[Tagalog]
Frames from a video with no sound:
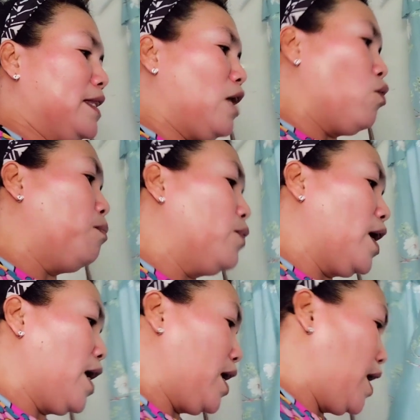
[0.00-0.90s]
ko po
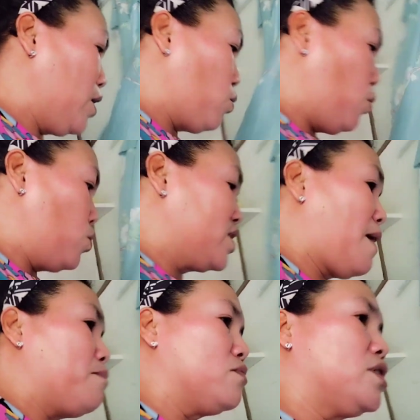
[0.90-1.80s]
ng alcohol
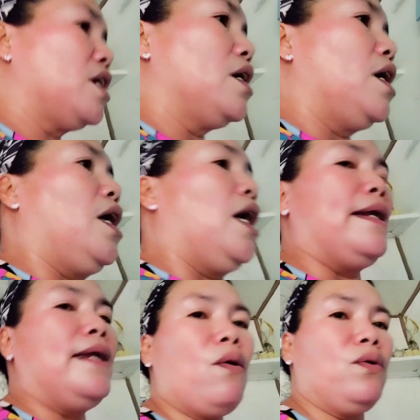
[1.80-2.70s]
tapos
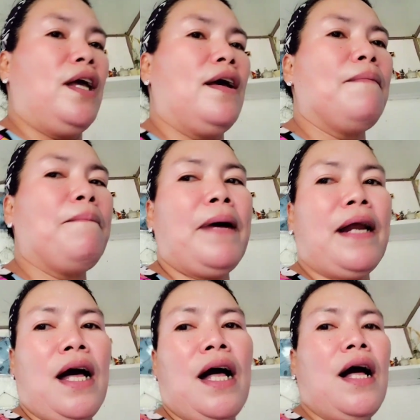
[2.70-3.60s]
down
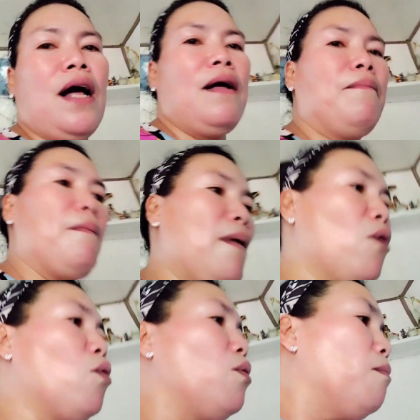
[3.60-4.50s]
Para
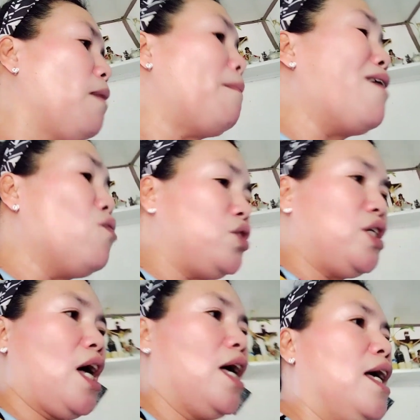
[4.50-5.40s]
mabango, mabango
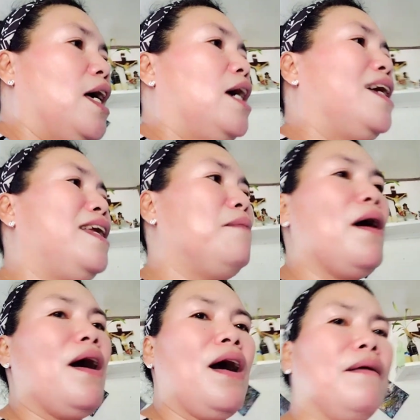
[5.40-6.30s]
siya. Hindi
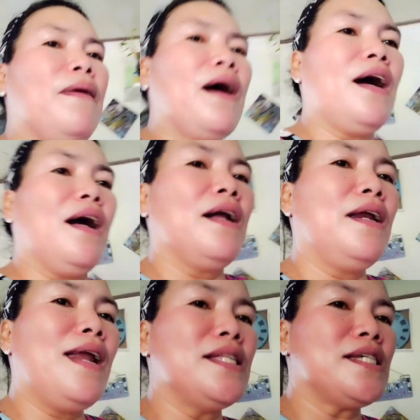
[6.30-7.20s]

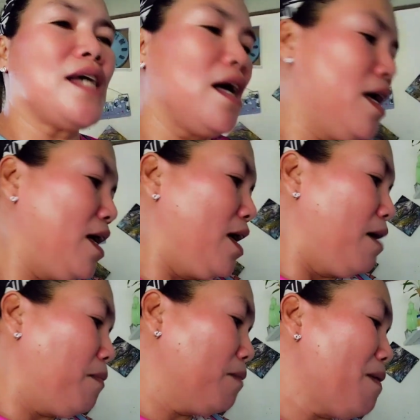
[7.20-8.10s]
magmalansa.
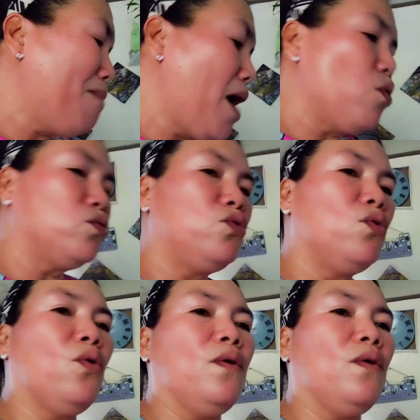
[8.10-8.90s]
Magmabahong dugo.